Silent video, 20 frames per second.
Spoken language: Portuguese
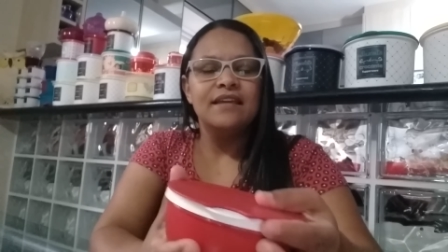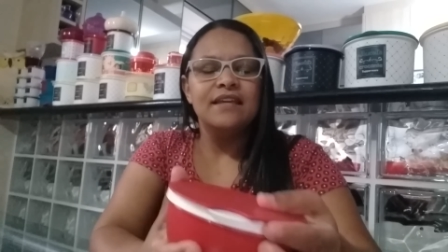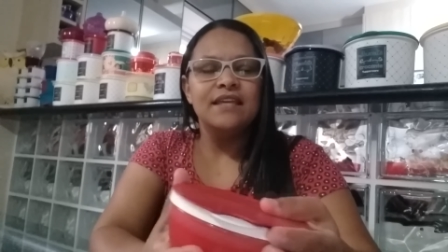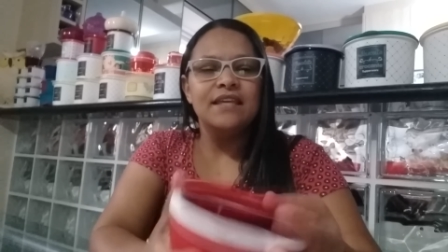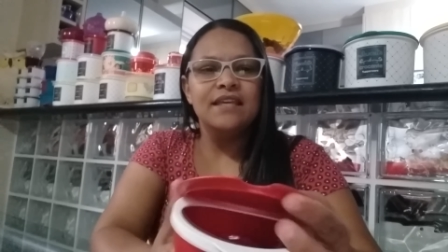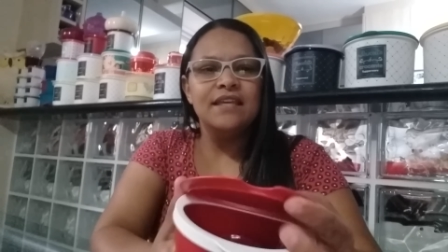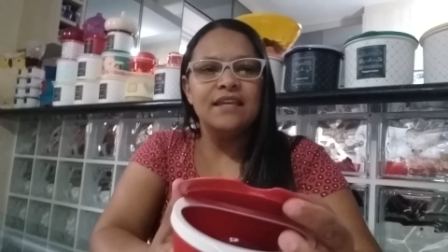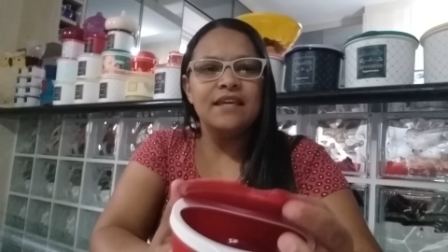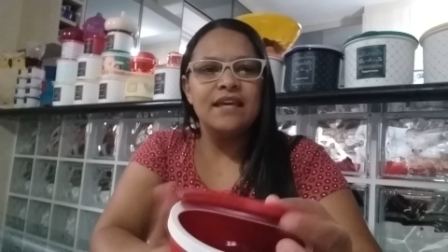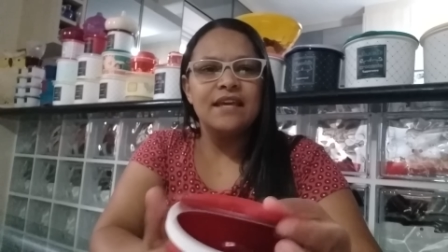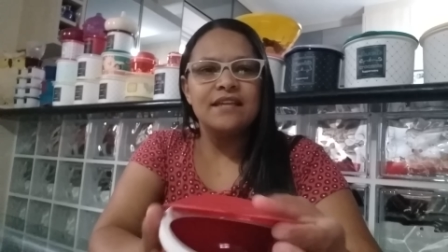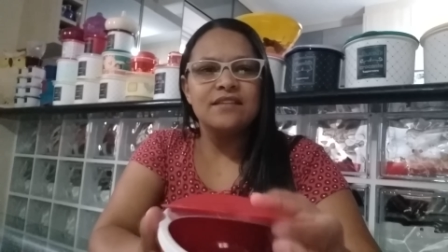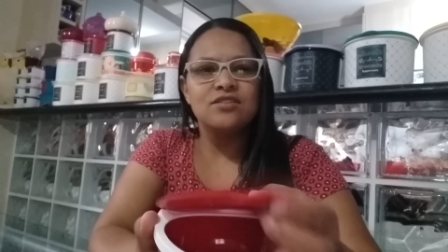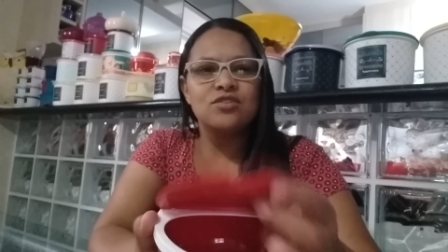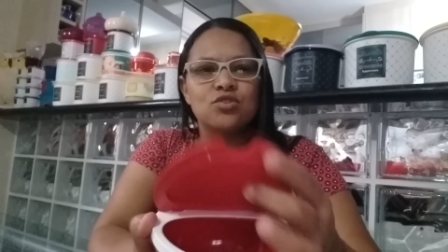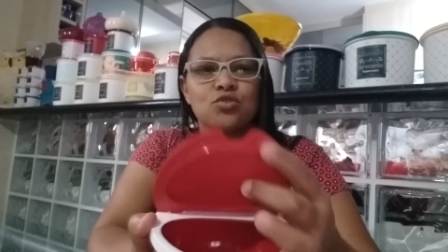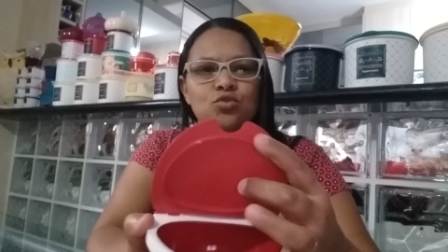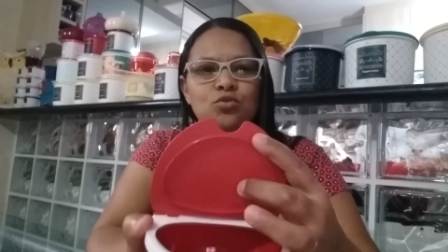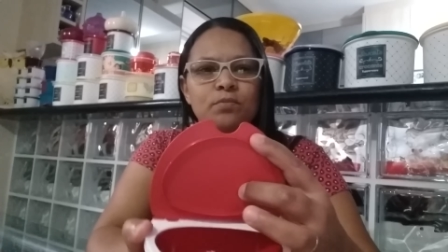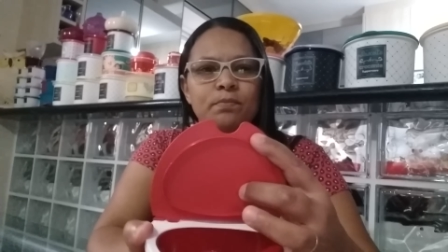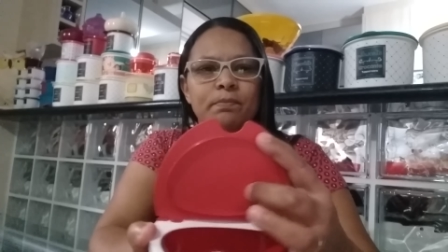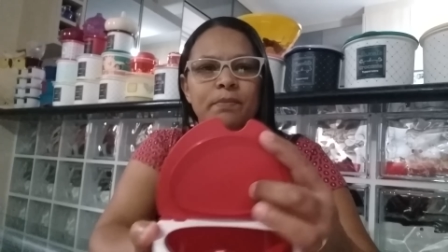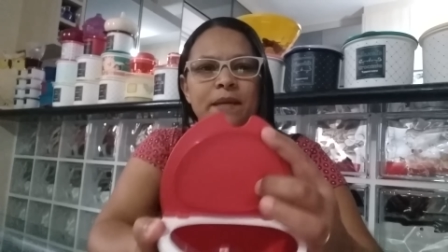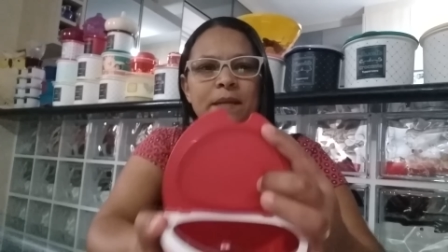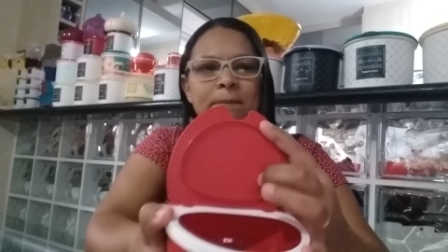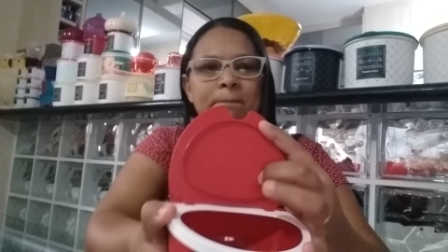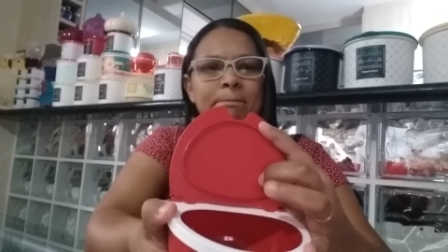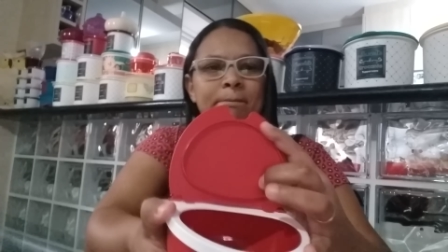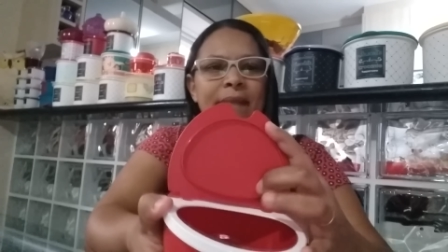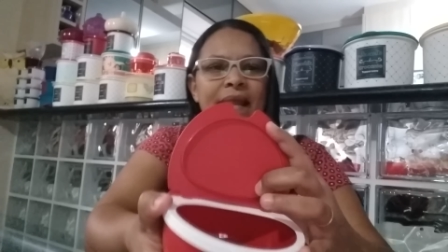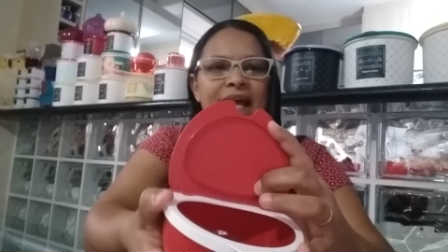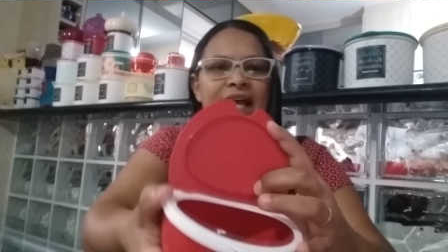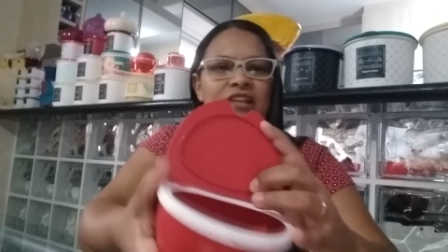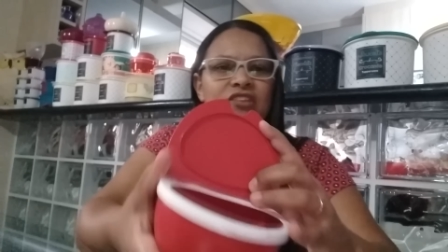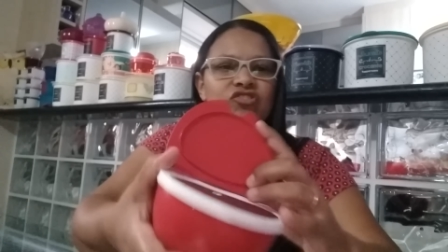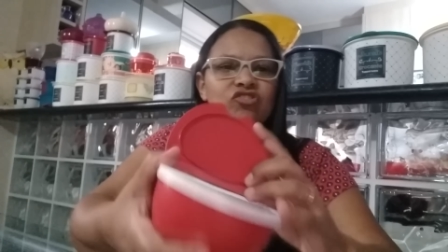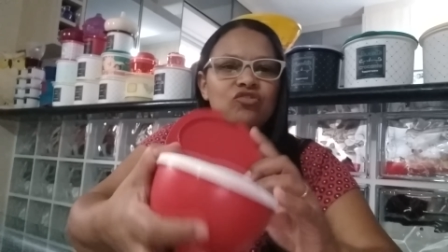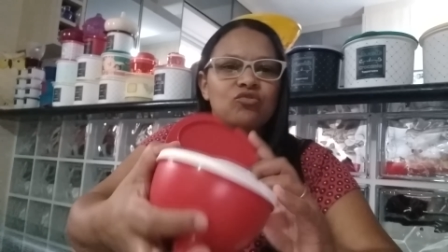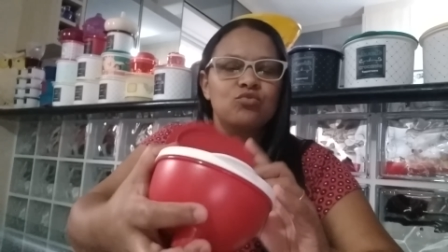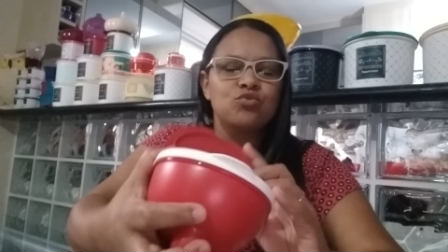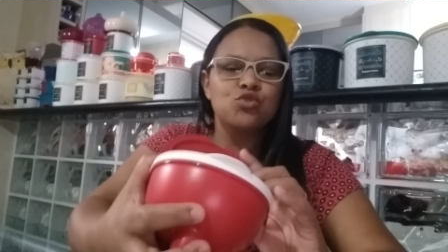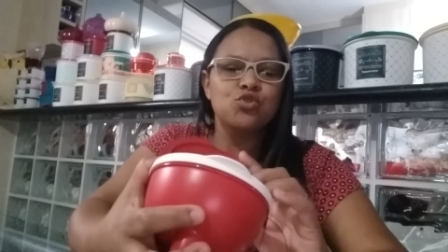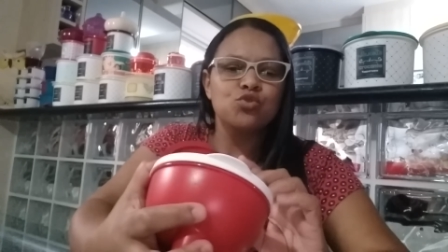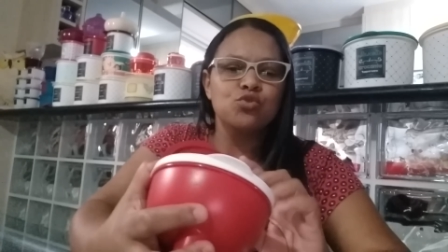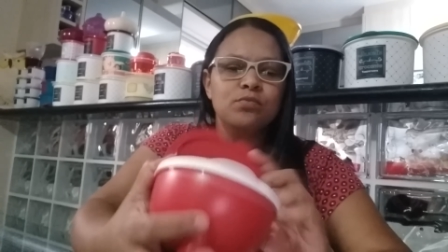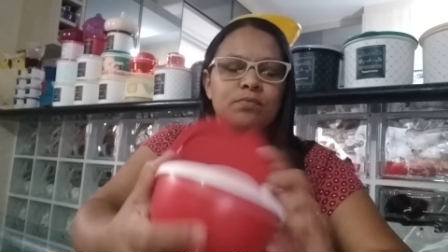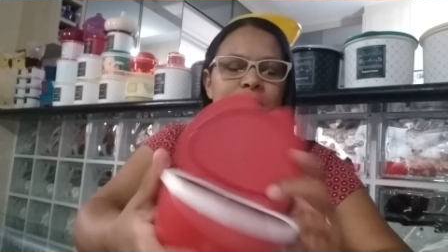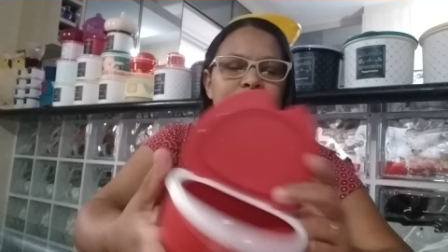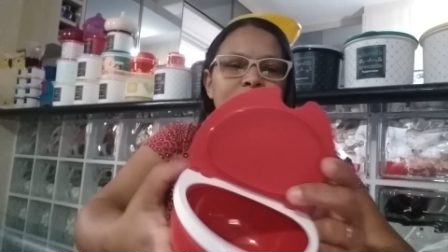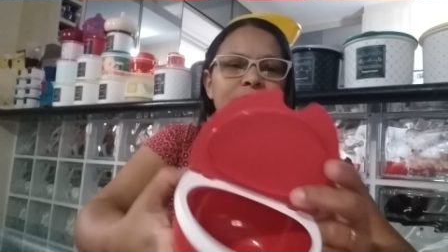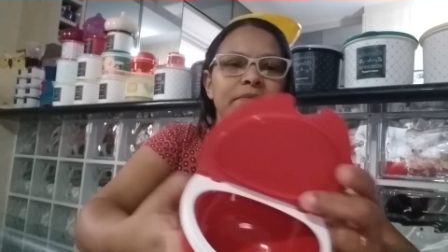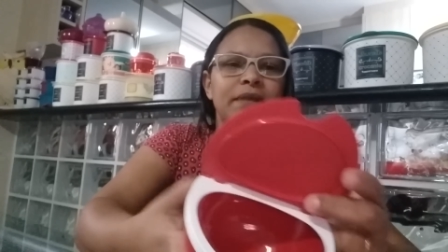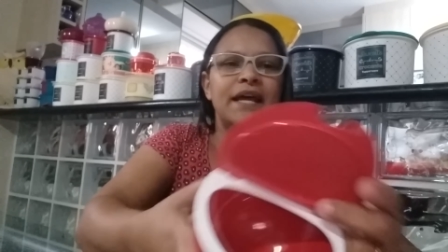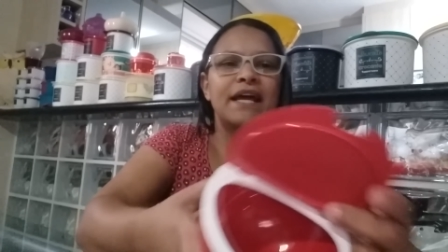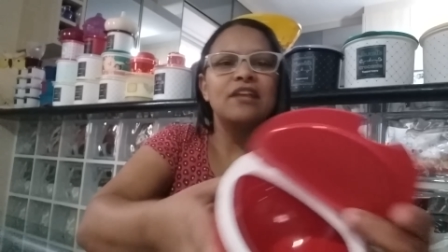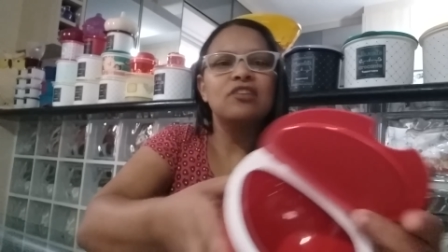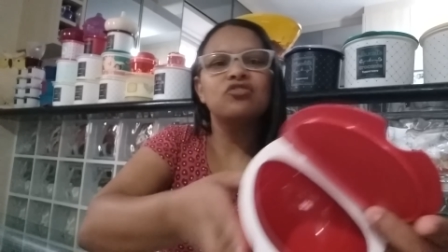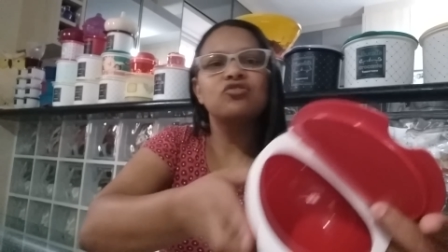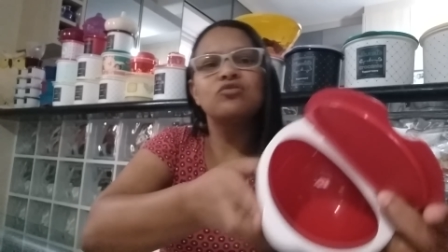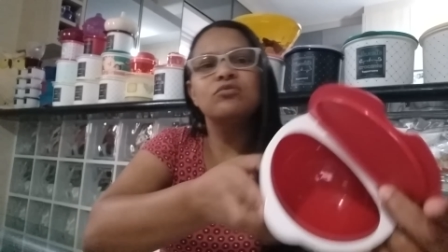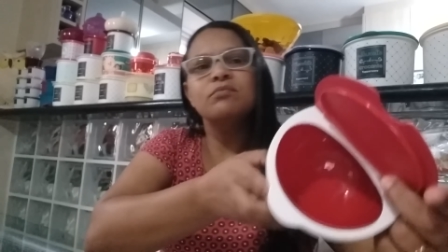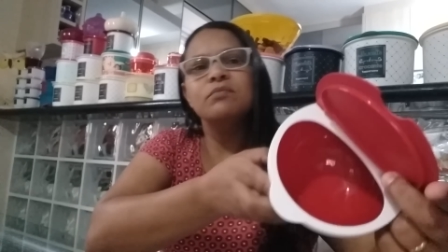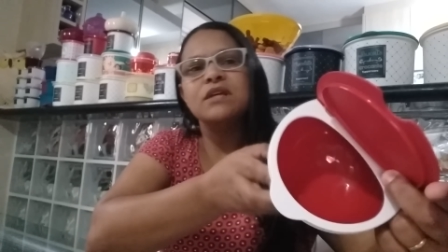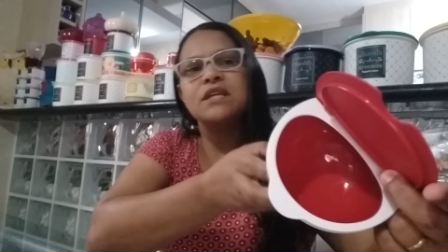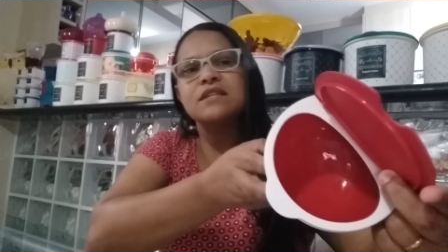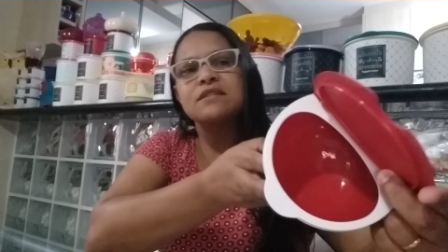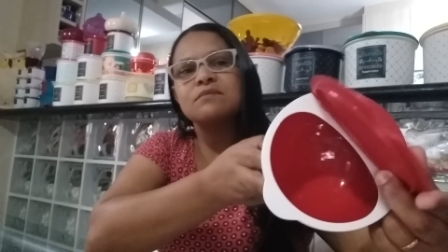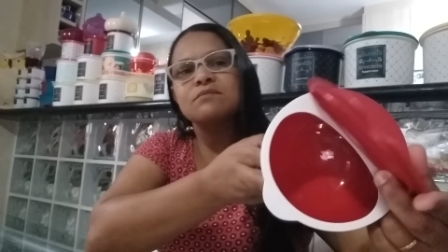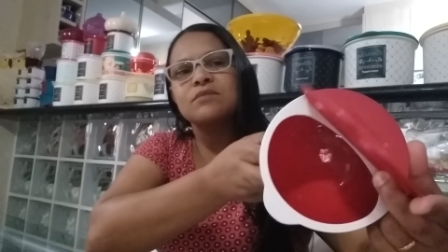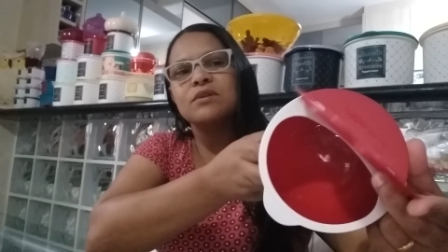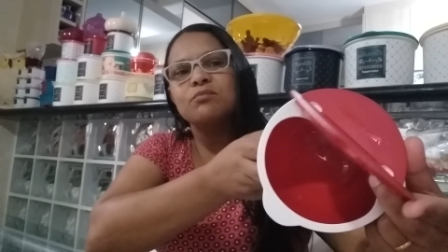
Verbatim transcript: E é super prático, super prático mesmo.